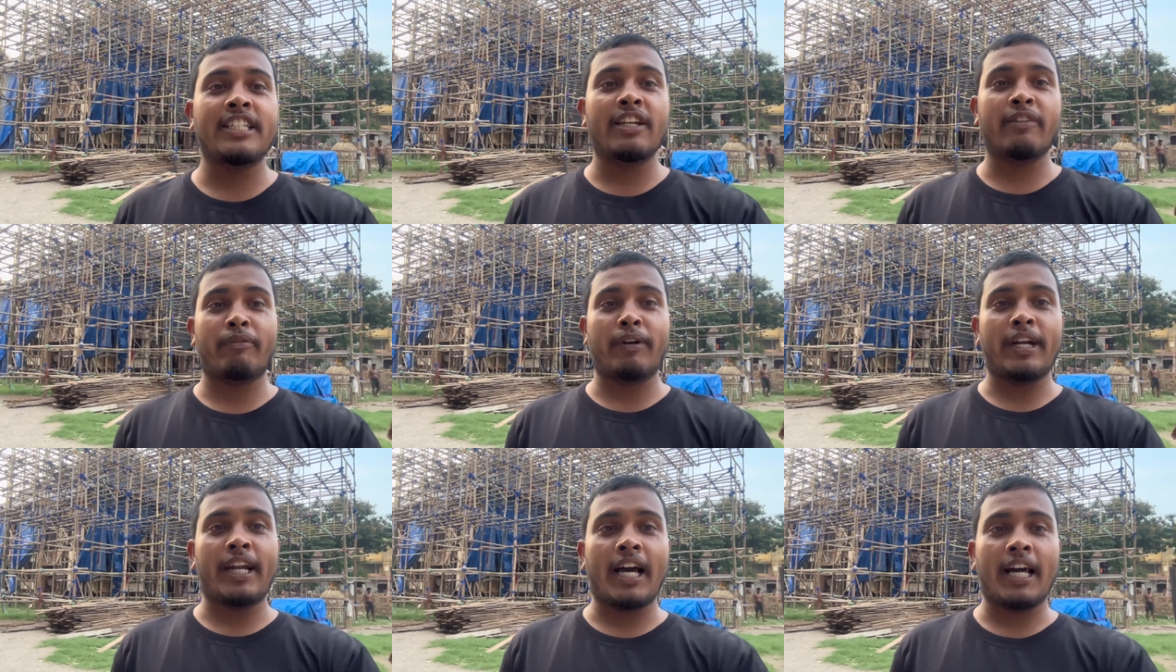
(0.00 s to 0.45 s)
ये
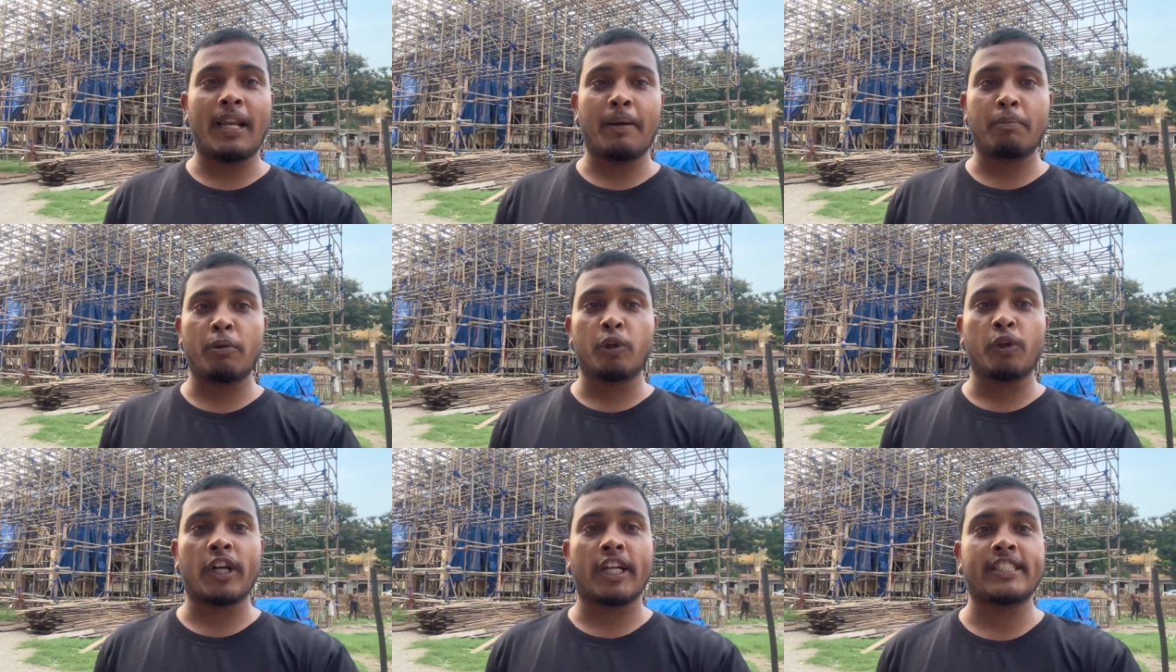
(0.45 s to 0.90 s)
पंडाल आप
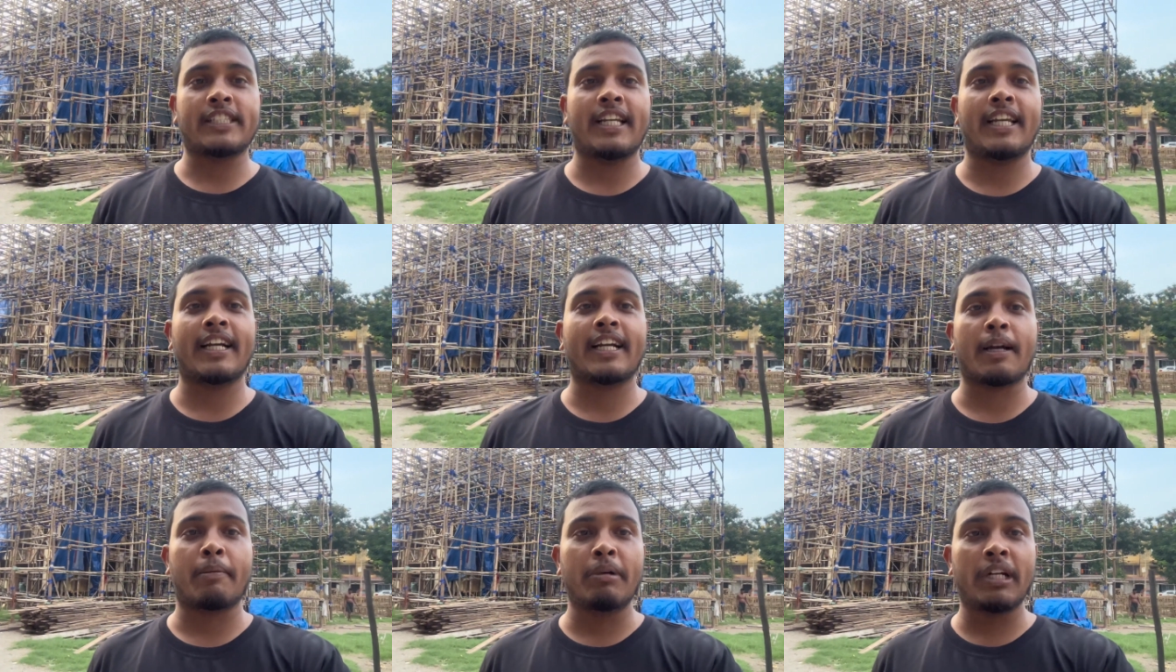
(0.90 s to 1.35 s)
लोग को कैसा
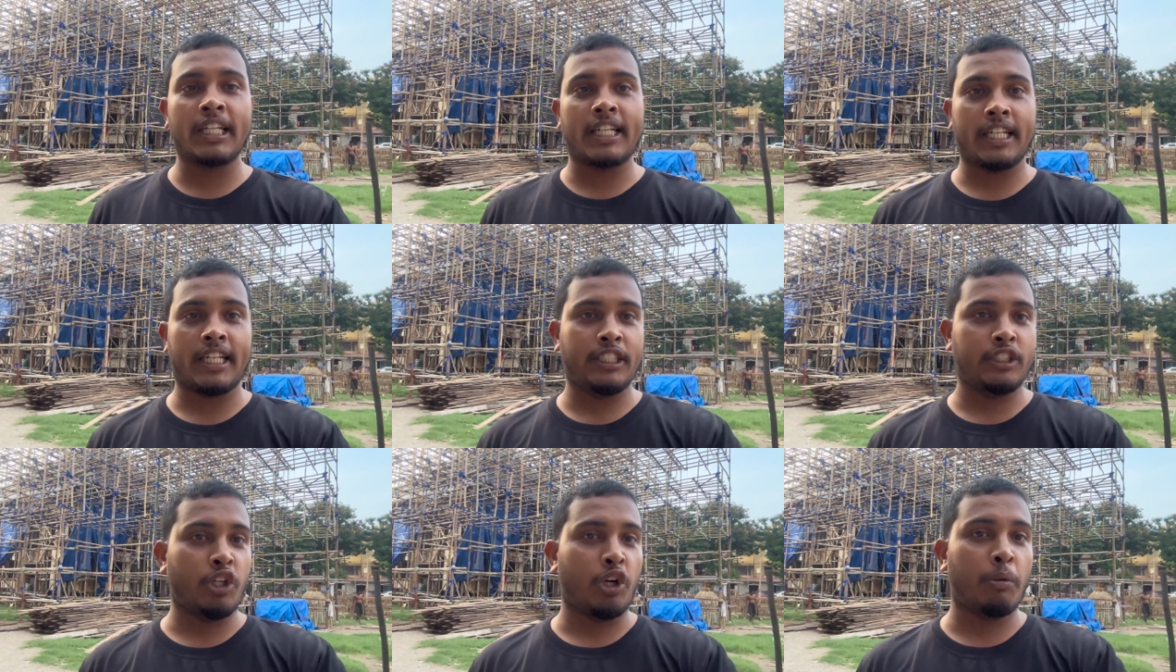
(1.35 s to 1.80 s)
लगा कमेंट
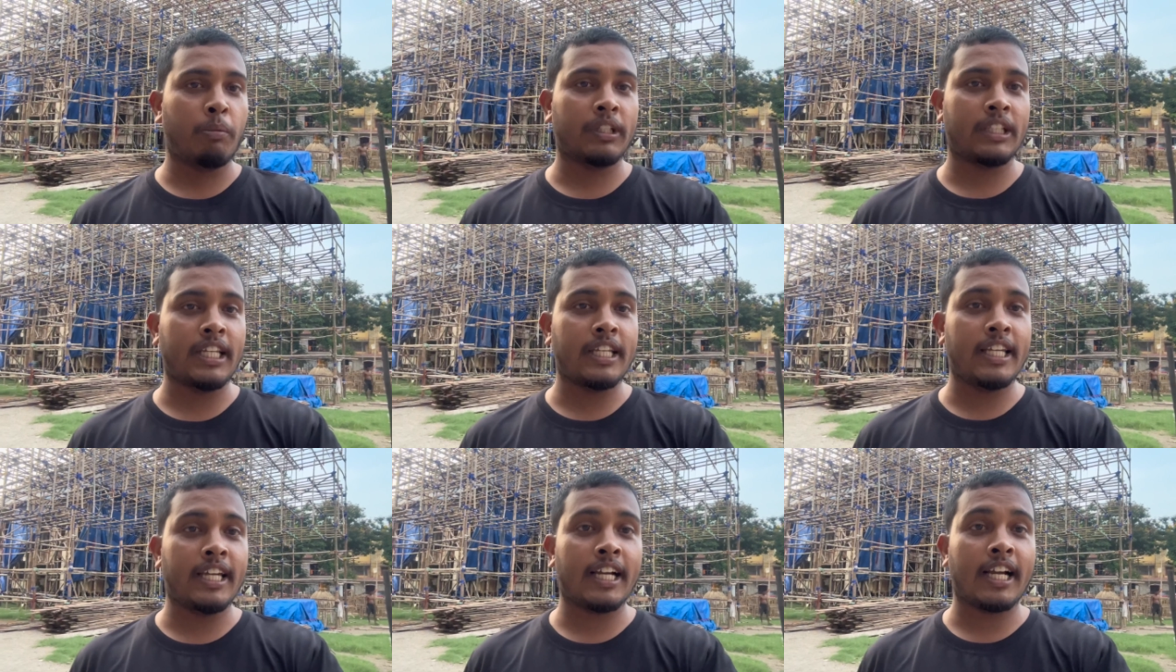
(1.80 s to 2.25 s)
करके ज़रूर
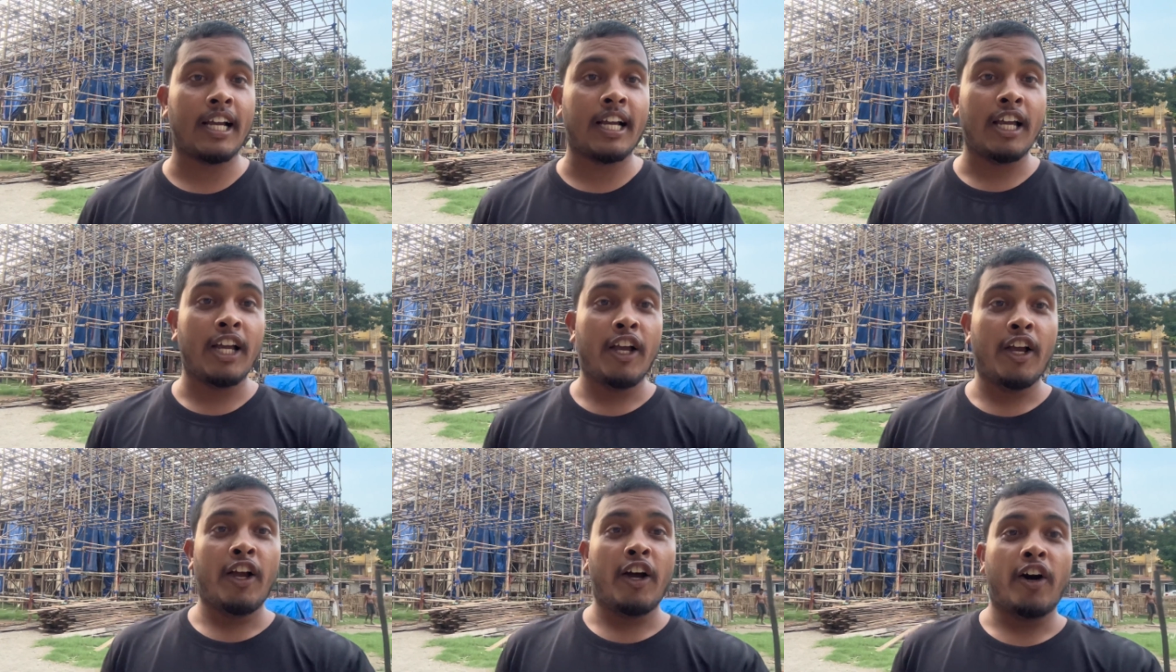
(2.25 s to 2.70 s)
बताइएगा
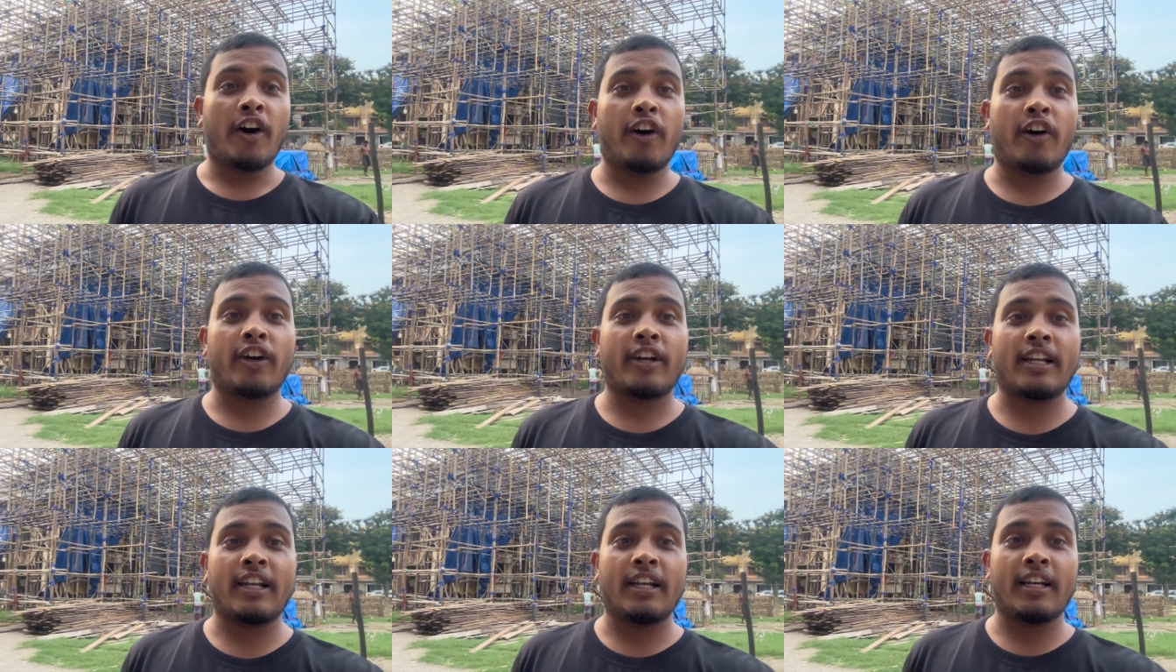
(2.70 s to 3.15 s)

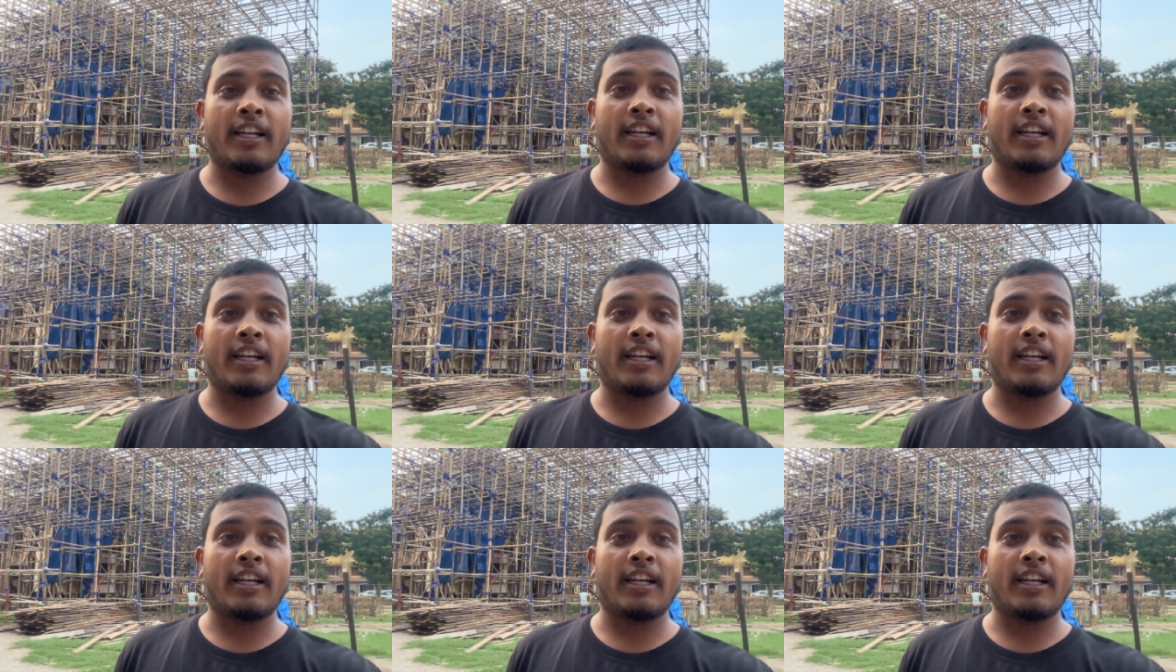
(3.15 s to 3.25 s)
और